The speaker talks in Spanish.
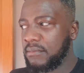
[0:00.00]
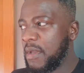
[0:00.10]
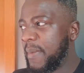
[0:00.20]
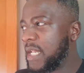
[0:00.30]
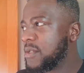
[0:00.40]
me
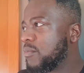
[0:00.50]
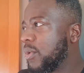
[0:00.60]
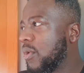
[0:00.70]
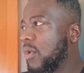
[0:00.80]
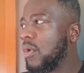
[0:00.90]
parece un
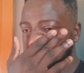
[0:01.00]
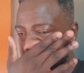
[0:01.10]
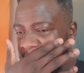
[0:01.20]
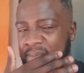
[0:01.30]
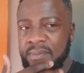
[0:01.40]
poco,
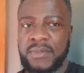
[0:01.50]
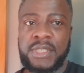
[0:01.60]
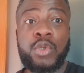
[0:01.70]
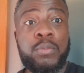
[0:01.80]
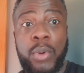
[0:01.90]

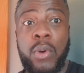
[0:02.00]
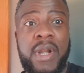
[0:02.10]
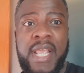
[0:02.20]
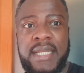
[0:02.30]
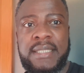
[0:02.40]
siento un poco
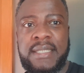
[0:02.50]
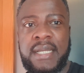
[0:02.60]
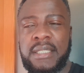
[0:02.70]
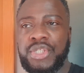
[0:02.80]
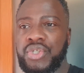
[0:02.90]

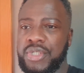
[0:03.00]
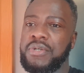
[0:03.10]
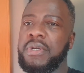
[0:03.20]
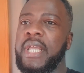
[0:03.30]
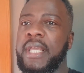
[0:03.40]
realista, yo
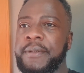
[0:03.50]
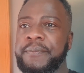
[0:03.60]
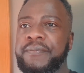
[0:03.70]
creo que